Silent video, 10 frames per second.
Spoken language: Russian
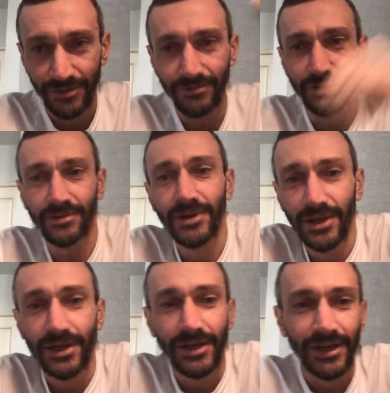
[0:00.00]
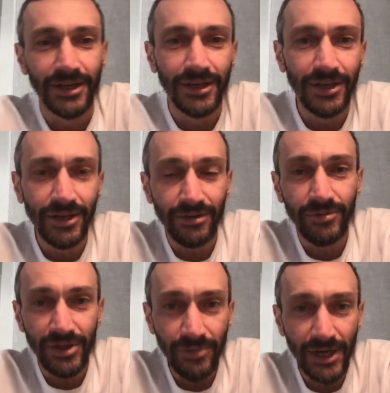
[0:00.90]
Вот, э, и
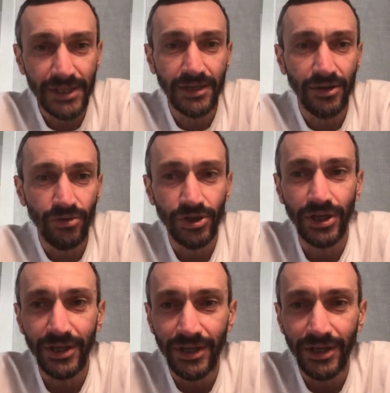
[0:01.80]
математик хороший,